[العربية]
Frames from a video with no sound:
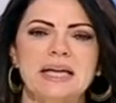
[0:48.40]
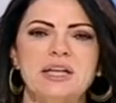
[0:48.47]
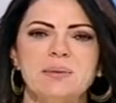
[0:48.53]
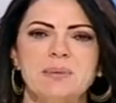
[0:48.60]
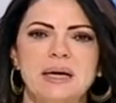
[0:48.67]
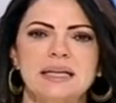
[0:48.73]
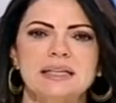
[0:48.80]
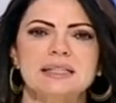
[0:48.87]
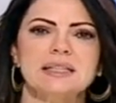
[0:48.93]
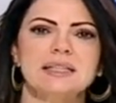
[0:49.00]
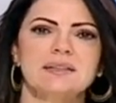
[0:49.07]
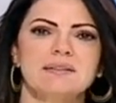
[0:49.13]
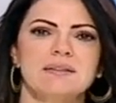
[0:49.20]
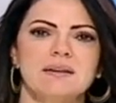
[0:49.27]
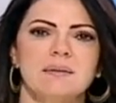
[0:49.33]
إنما
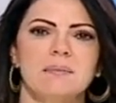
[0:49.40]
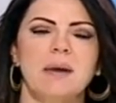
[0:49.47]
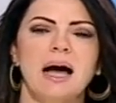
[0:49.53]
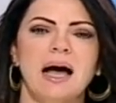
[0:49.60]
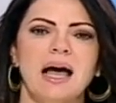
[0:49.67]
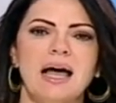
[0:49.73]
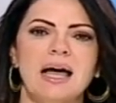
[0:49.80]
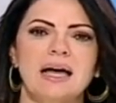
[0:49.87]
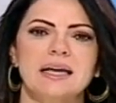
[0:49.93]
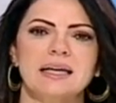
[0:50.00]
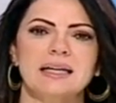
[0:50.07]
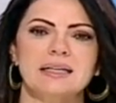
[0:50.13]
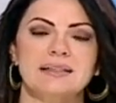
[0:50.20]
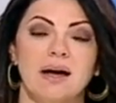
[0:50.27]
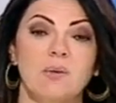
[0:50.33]
أكيد مع
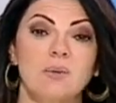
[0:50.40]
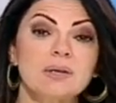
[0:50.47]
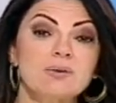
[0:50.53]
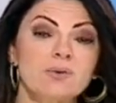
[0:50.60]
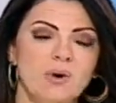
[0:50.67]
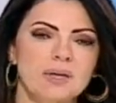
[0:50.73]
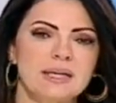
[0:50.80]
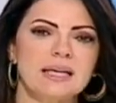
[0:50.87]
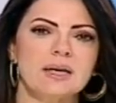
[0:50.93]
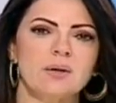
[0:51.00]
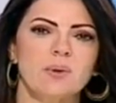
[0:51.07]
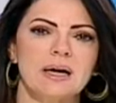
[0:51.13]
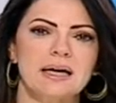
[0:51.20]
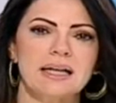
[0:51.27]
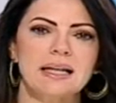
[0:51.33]
يلي تعودتوا عليه
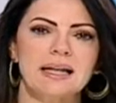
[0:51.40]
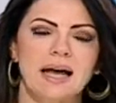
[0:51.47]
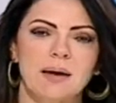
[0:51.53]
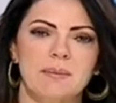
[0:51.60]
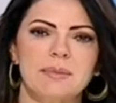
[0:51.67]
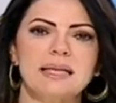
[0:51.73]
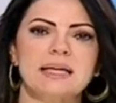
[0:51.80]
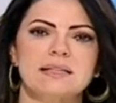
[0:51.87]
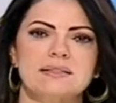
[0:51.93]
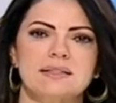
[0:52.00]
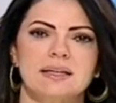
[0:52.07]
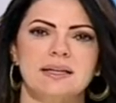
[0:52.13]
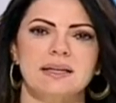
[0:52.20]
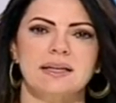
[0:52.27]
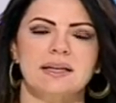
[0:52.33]
وكل الحملات
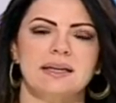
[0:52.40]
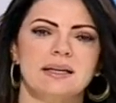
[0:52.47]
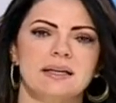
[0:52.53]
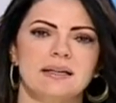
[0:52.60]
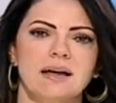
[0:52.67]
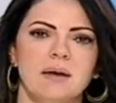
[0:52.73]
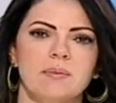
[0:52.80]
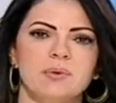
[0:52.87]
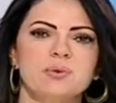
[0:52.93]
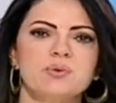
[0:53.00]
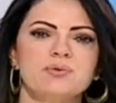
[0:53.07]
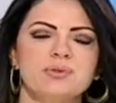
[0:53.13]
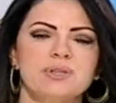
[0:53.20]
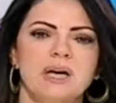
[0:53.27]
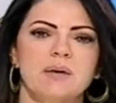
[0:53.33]
يلي عم
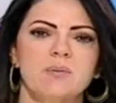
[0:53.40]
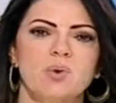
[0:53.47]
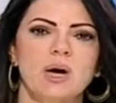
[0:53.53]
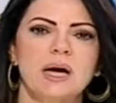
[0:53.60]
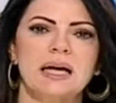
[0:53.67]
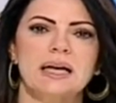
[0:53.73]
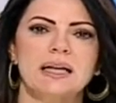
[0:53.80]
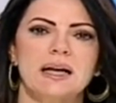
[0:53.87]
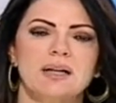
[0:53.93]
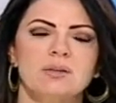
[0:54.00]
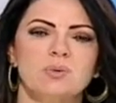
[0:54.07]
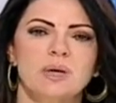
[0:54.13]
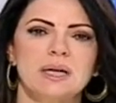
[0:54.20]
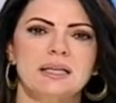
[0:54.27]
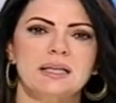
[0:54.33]
نقوم فيها مؤخرا
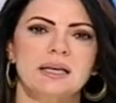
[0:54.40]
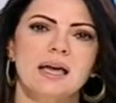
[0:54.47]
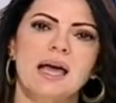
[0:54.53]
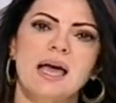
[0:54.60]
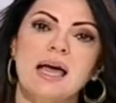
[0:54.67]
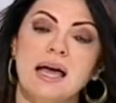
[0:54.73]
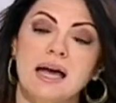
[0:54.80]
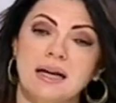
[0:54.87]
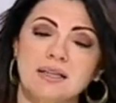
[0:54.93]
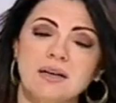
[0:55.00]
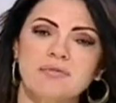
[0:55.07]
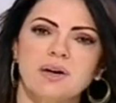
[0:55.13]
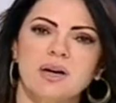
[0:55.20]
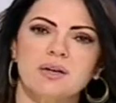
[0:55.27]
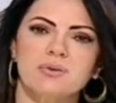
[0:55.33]
وهي
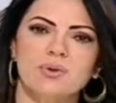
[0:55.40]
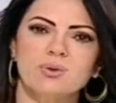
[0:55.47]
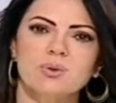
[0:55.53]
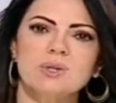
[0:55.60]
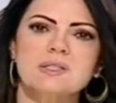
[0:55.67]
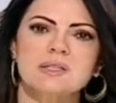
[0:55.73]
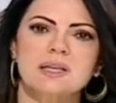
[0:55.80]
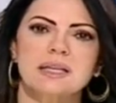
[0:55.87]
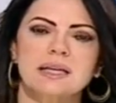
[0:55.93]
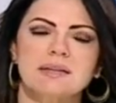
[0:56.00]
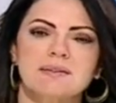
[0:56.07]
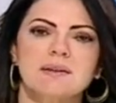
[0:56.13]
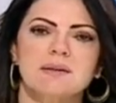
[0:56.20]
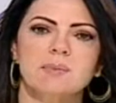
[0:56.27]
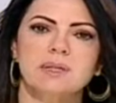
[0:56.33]
هدفها انه نوصل
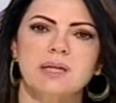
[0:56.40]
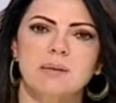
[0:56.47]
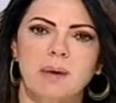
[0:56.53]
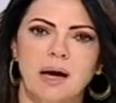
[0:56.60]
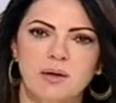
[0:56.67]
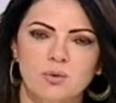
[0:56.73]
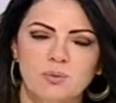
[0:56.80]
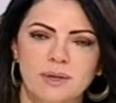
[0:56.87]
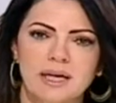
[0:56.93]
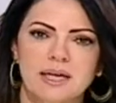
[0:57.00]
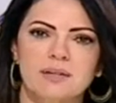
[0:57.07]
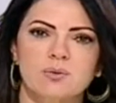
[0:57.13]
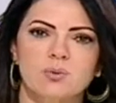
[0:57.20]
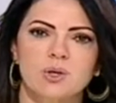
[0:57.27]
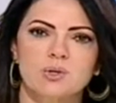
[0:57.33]
كثير من
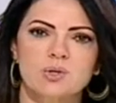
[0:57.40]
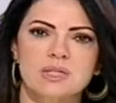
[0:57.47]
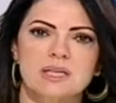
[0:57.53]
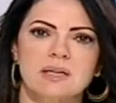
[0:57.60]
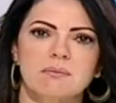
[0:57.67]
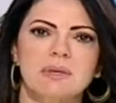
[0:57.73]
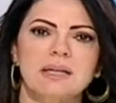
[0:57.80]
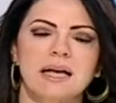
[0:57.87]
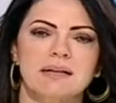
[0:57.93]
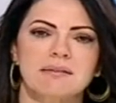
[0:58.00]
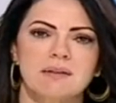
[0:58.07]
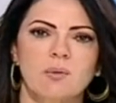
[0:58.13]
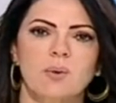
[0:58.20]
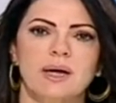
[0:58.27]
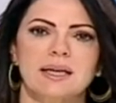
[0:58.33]
المعلومات وجزء من
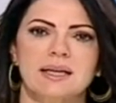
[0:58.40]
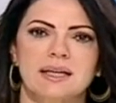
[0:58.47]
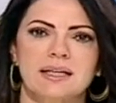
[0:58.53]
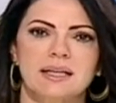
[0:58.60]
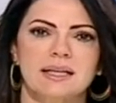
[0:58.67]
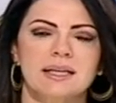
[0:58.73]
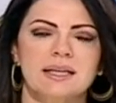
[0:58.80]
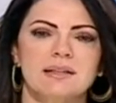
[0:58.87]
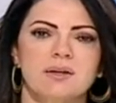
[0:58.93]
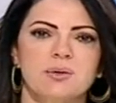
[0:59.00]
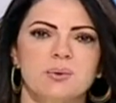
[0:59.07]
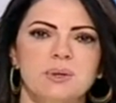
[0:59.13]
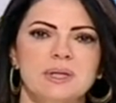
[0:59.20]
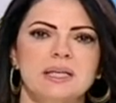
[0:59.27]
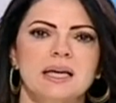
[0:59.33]
التوعيه اللي هي
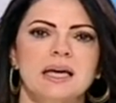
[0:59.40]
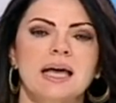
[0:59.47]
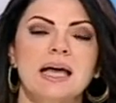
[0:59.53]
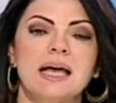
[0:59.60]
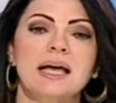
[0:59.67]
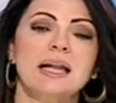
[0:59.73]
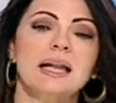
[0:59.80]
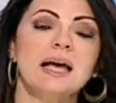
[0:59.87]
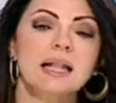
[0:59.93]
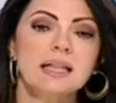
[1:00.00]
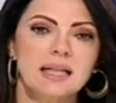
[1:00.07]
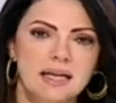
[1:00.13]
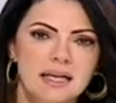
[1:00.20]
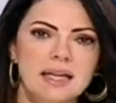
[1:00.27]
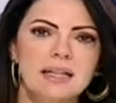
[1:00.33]
ضروريه
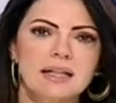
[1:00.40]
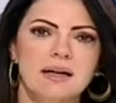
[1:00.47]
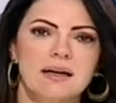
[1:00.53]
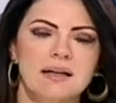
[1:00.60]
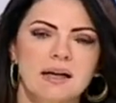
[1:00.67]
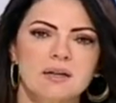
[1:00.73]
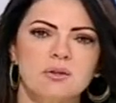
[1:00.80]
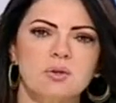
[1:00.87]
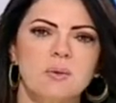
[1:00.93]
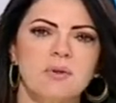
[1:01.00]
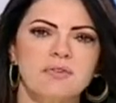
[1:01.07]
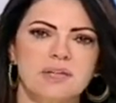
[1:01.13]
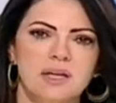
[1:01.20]
لنا كلنا لانه ما